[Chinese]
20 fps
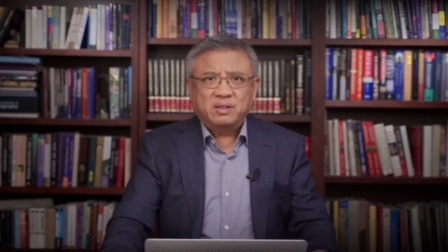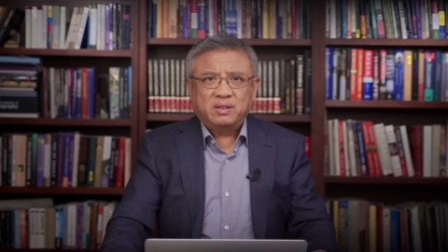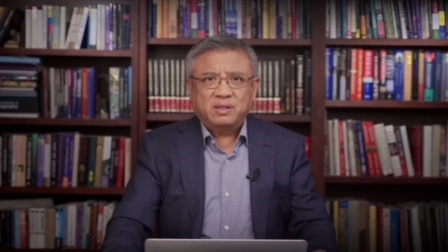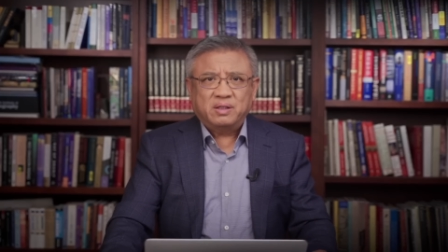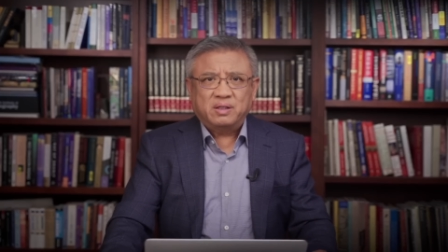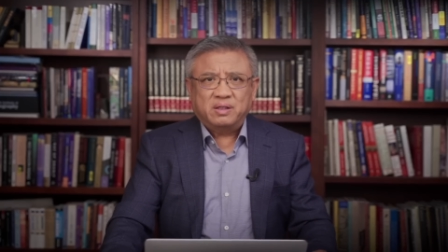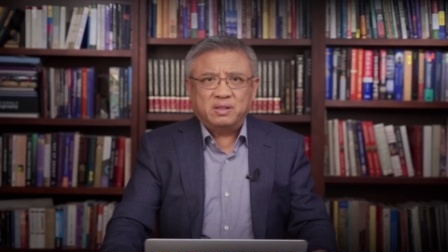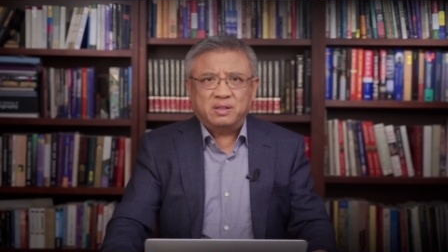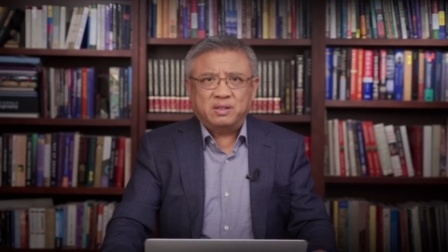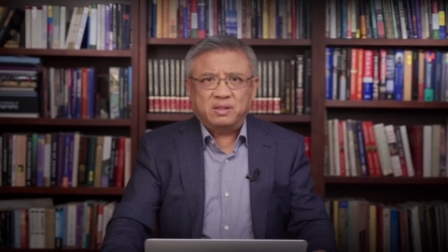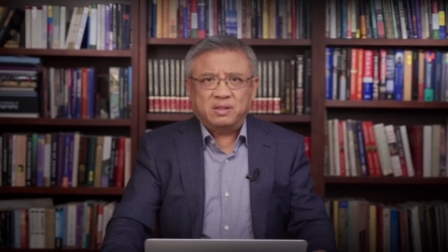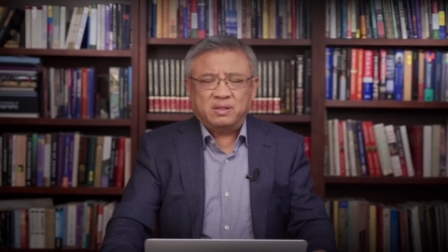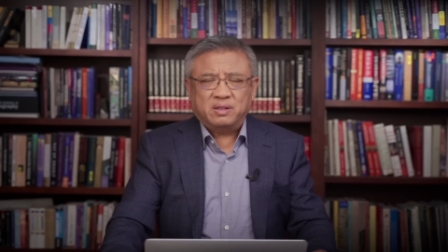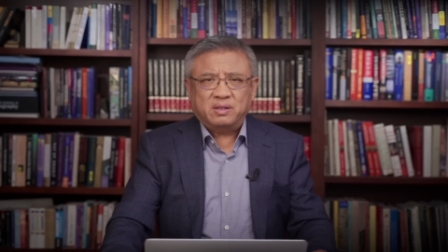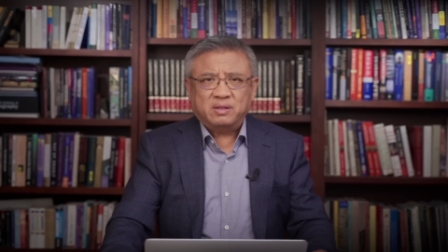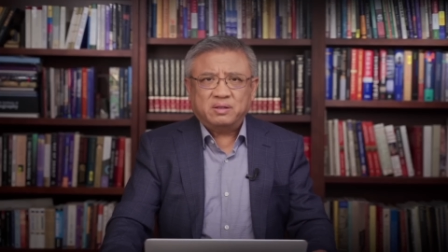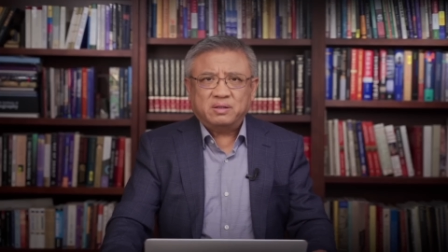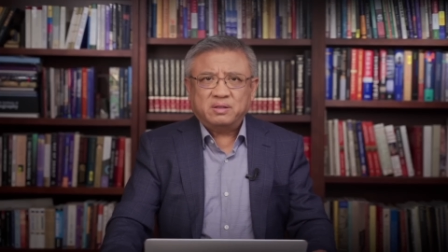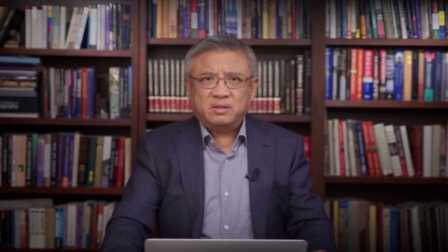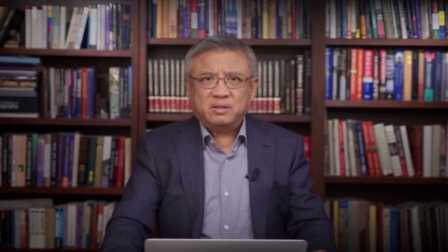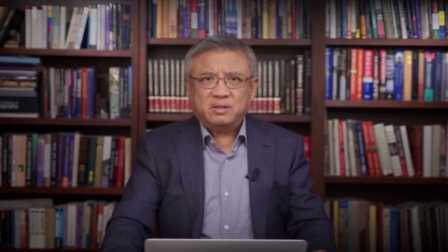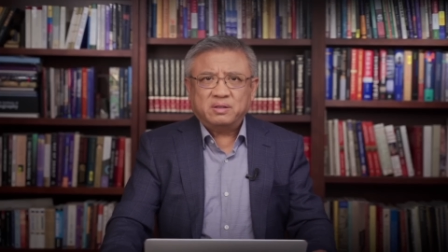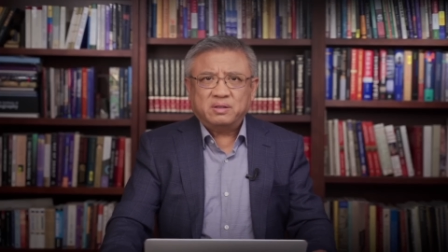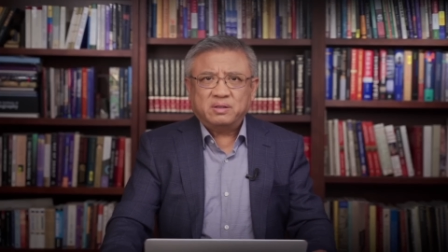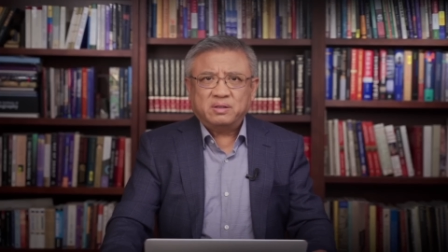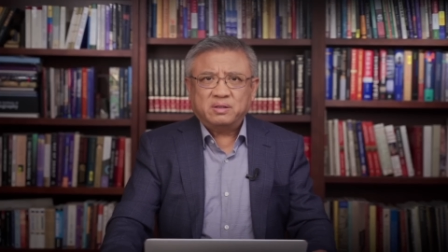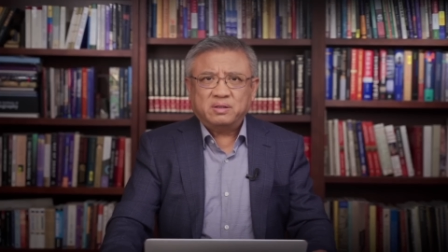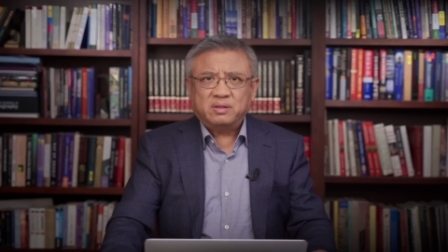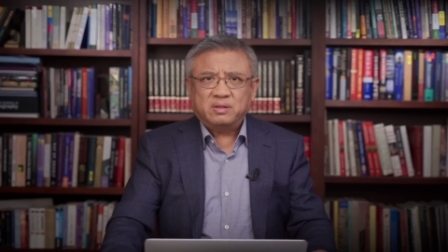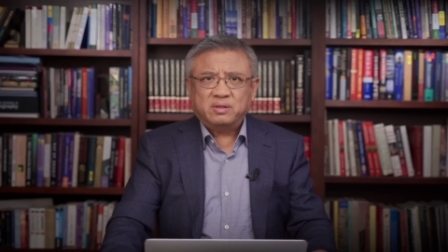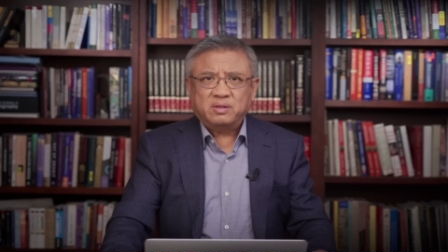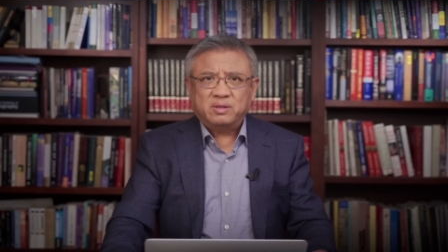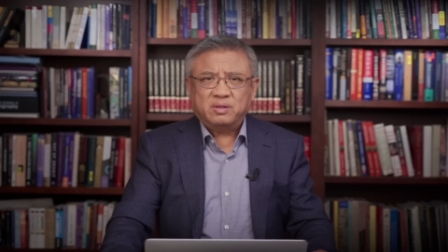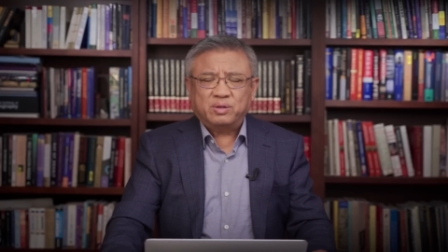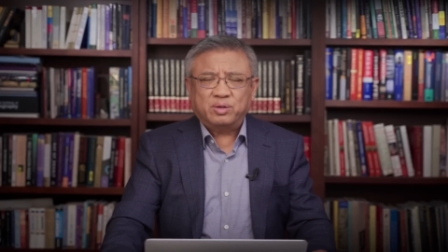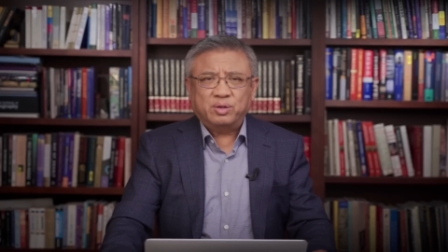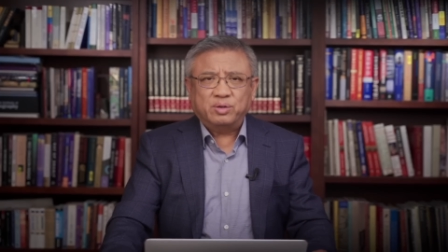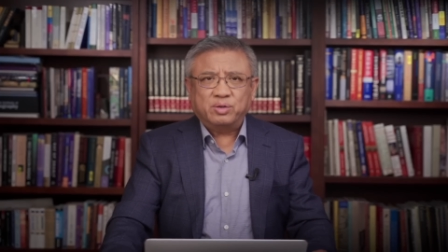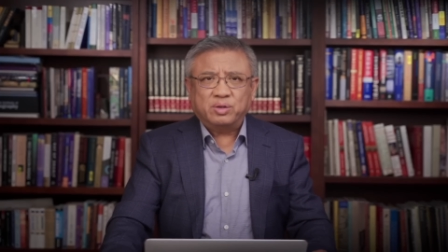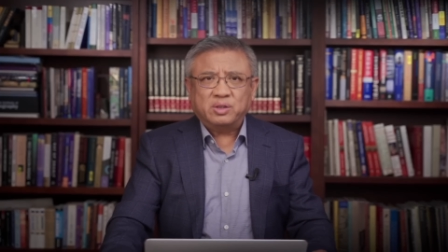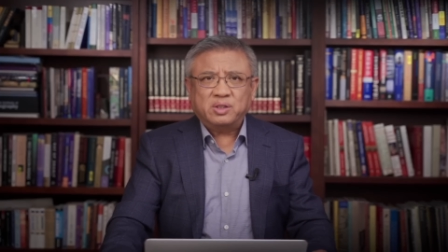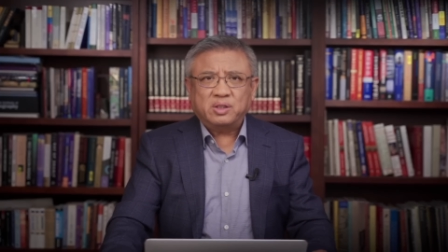呃。所以说，